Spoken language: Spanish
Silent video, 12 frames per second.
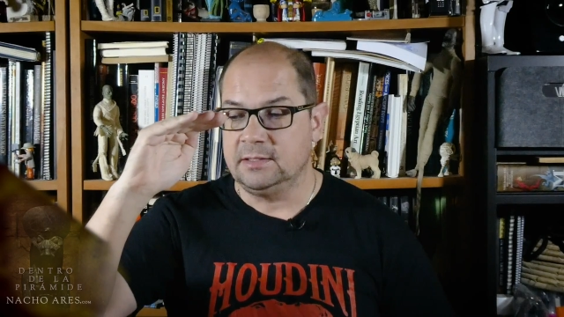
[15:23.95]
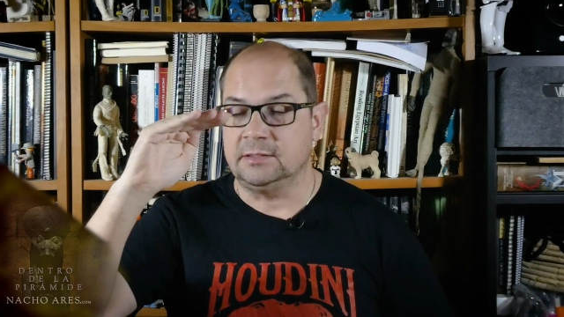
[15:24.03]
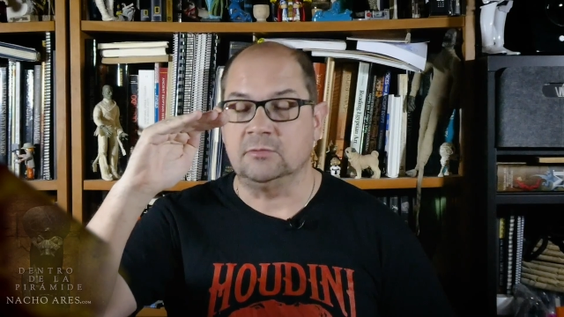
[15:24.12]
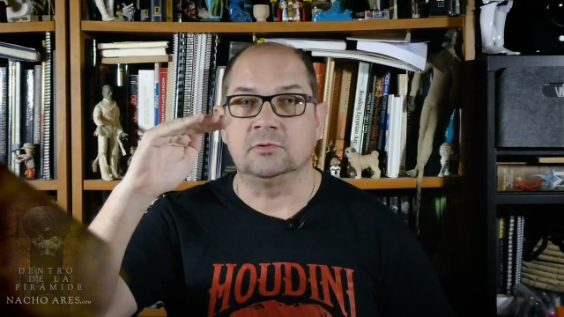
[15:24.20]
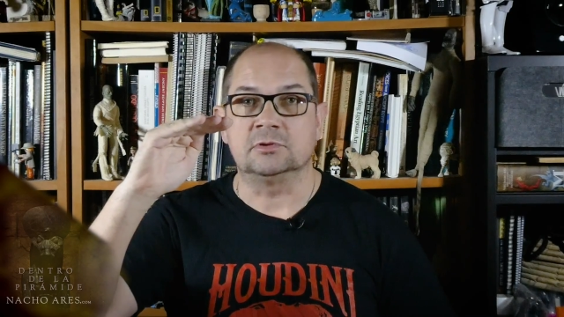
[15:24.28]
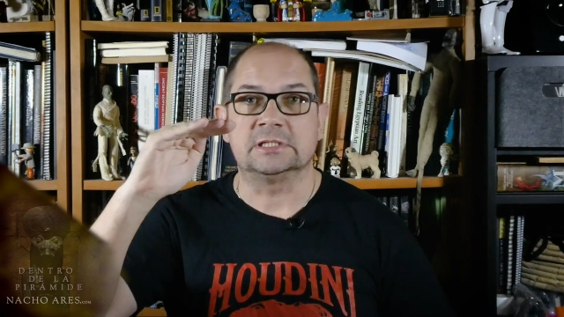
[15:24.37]

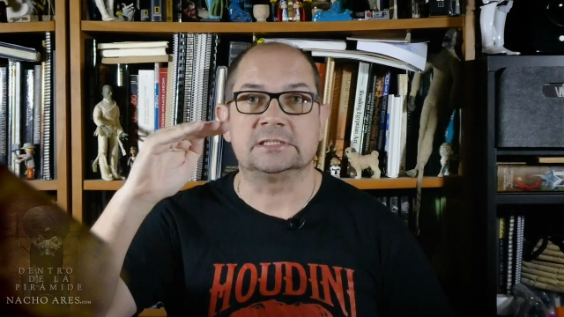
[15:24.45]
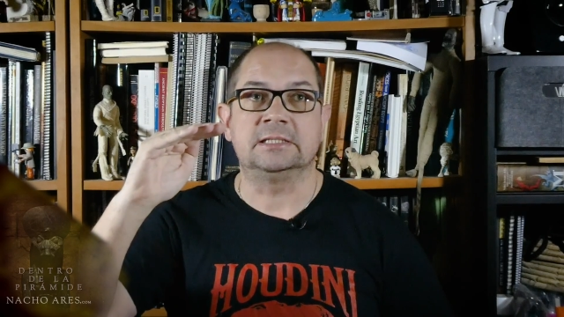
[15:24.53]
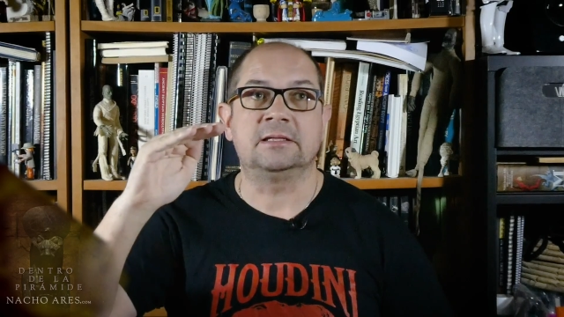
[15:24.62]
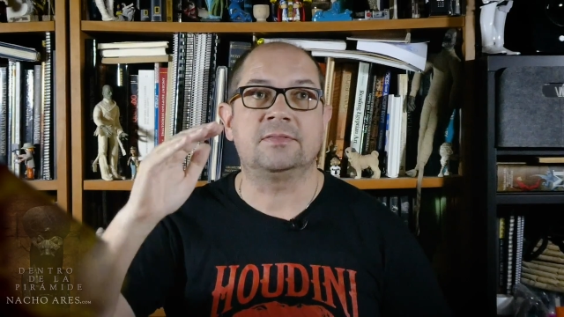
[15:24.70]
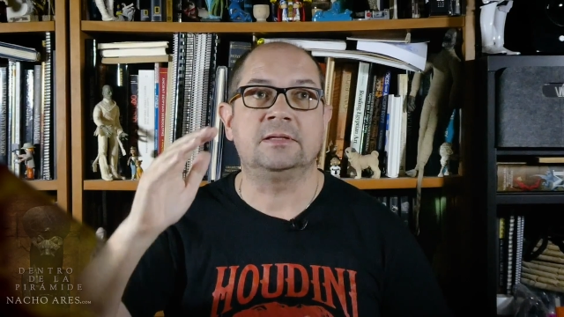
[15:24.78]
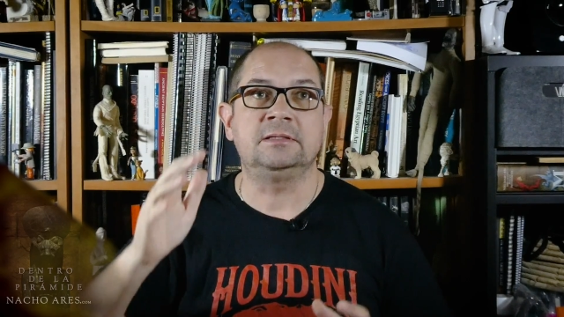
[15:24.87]
de unos
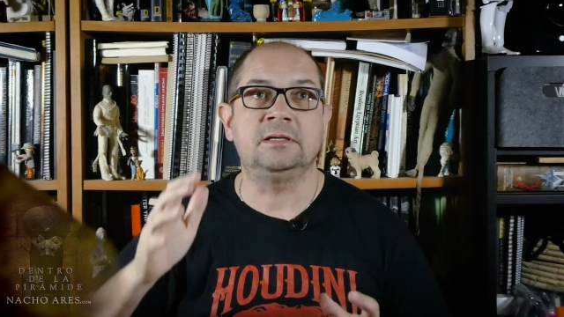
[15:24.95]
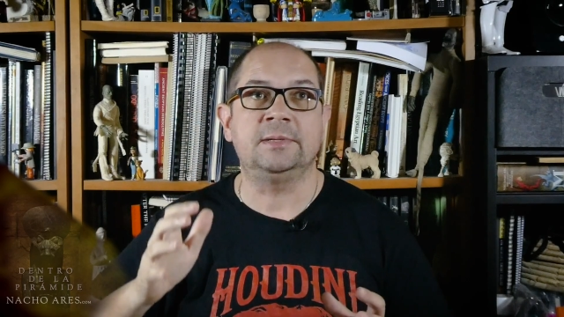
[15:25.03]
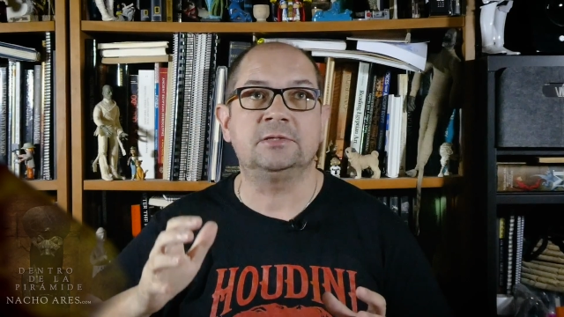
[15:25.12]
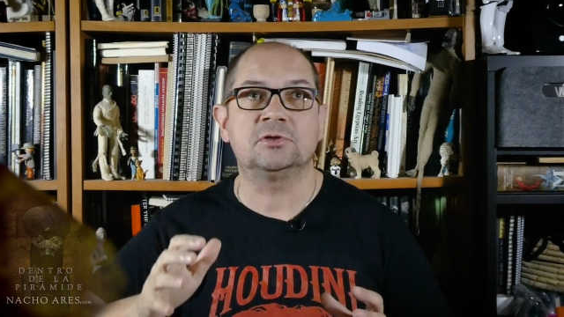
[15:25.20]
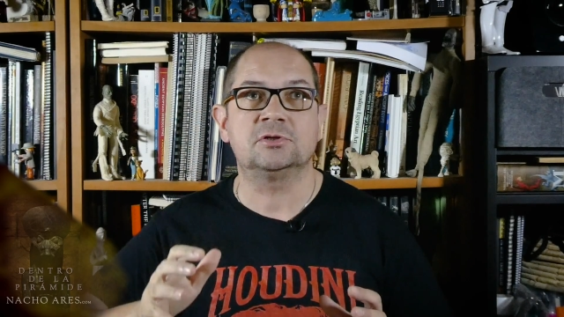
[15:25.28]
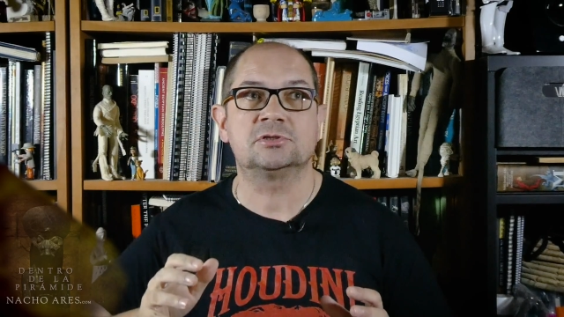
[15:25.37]
60
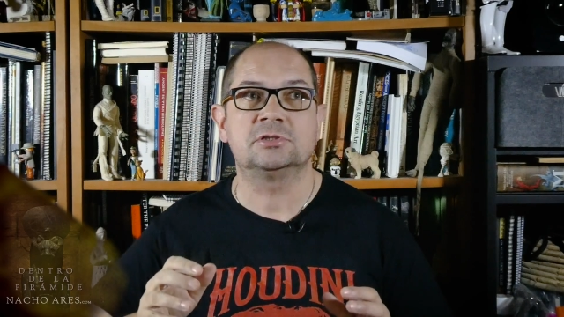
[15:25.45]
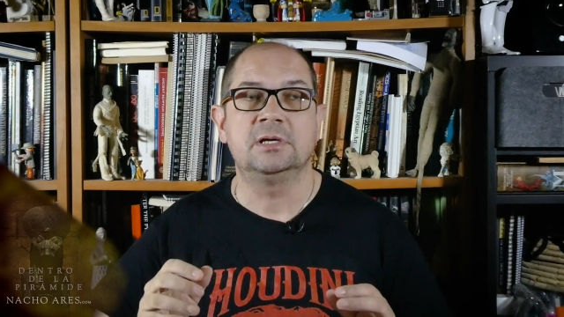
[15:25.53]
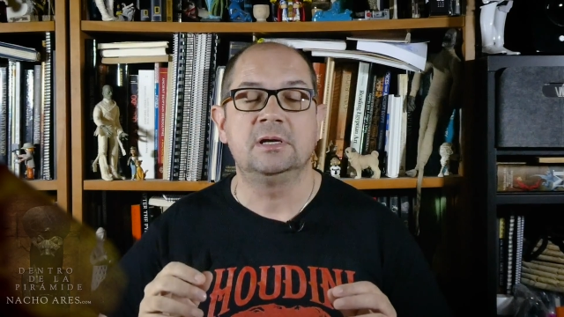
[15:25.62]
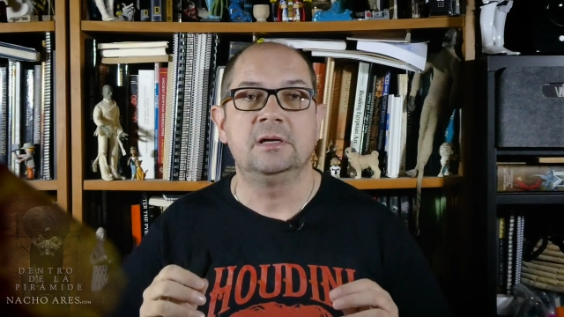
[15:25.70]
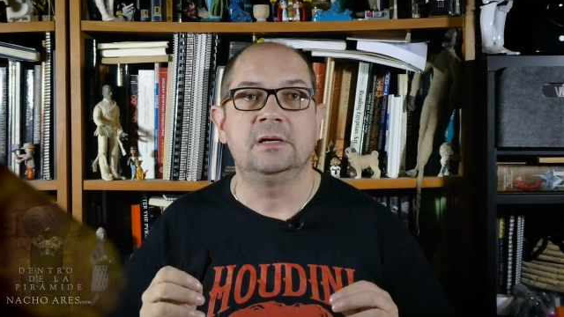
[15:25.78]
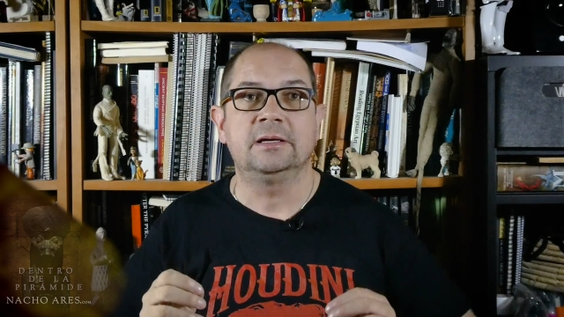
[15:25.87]
centímetros,
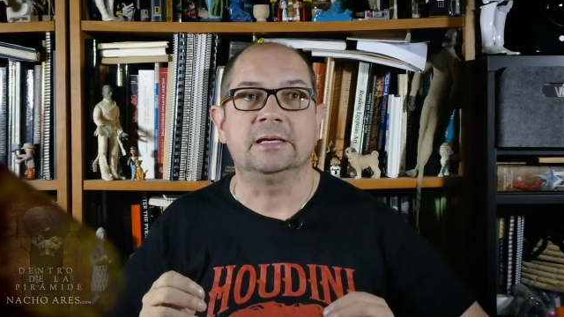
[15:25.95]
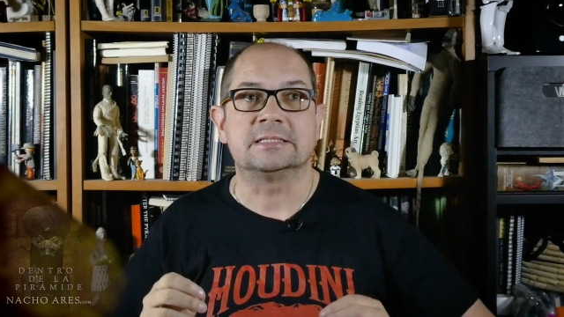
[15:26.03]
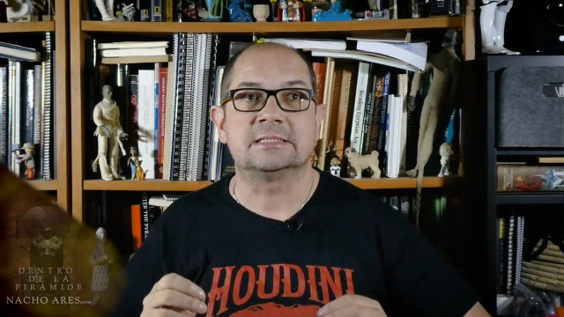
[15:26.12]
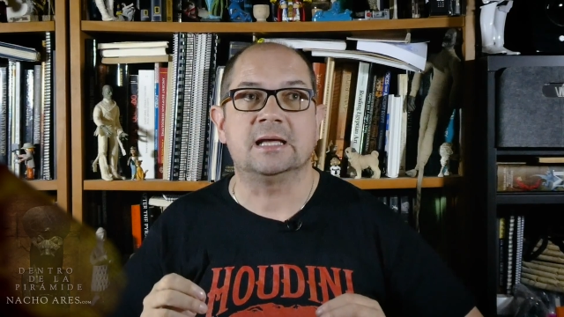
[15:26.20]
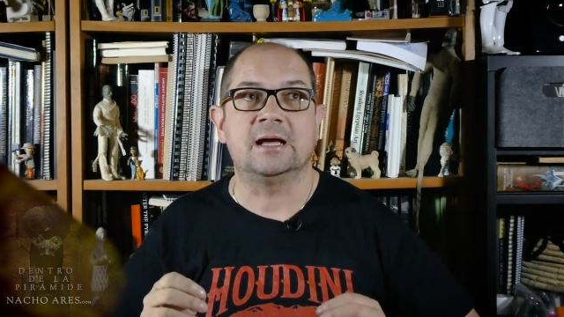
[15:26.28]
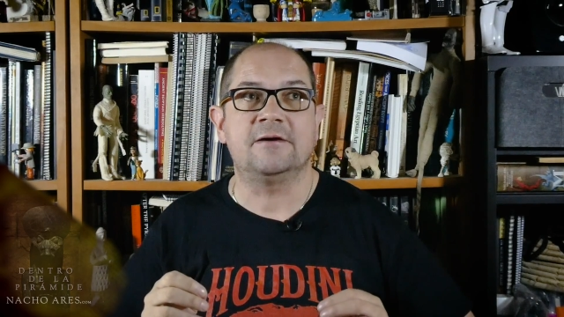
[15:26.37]
que
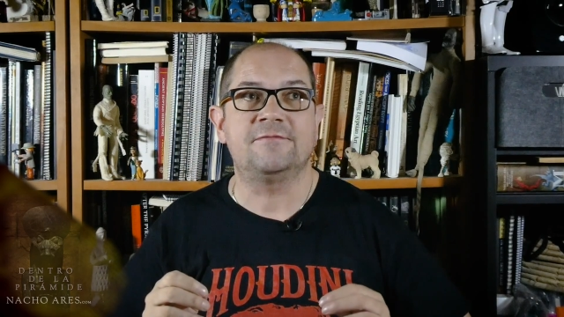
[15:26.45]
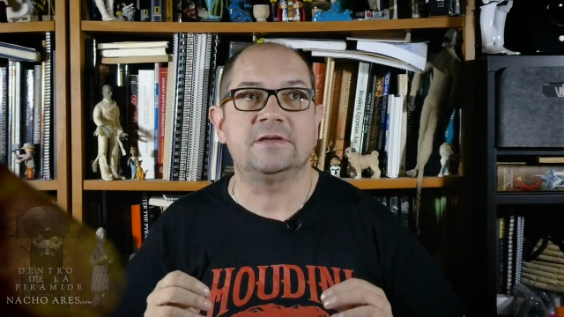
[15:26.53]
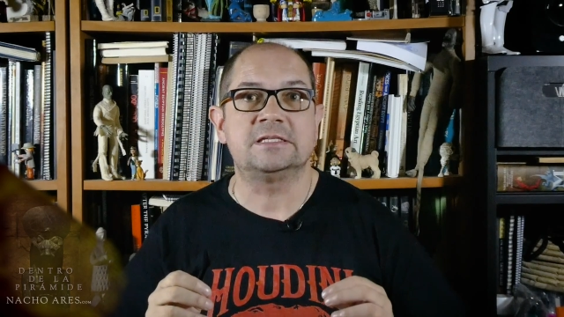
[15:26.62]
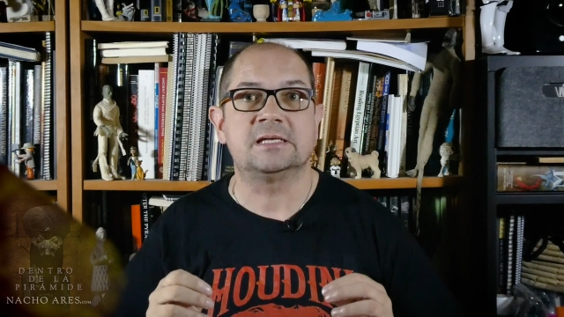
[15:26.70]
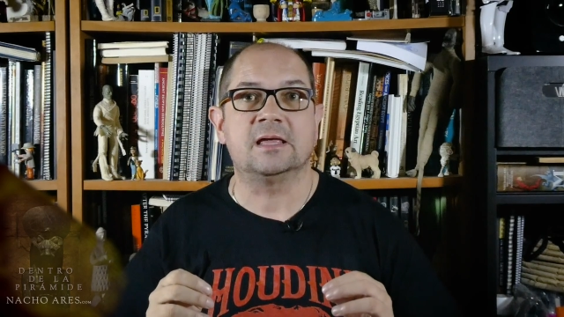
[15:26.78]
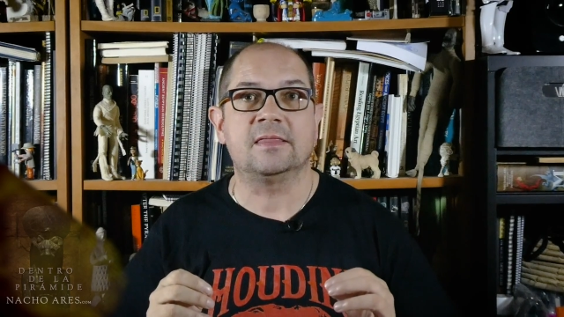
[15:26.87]
está
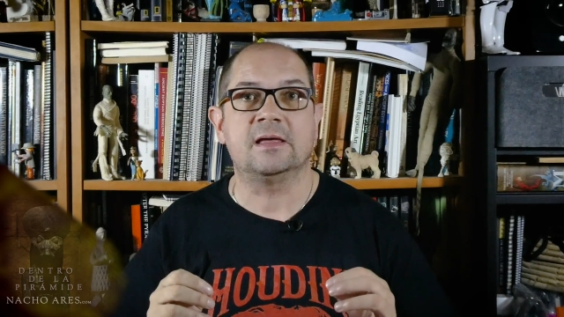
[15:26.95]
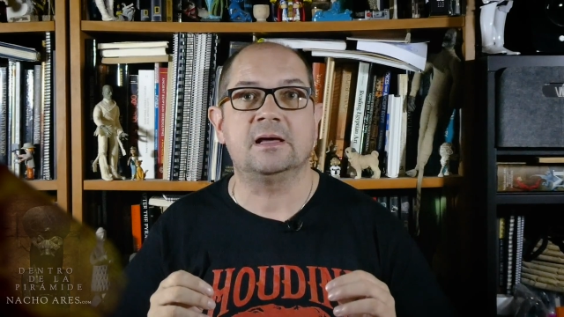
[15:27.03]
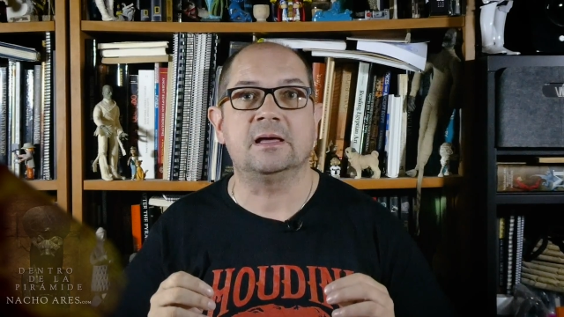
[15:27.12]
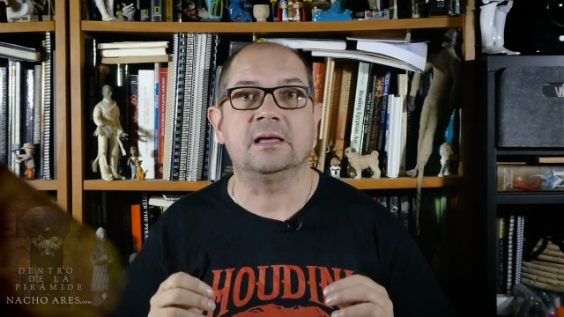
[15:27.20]
fechada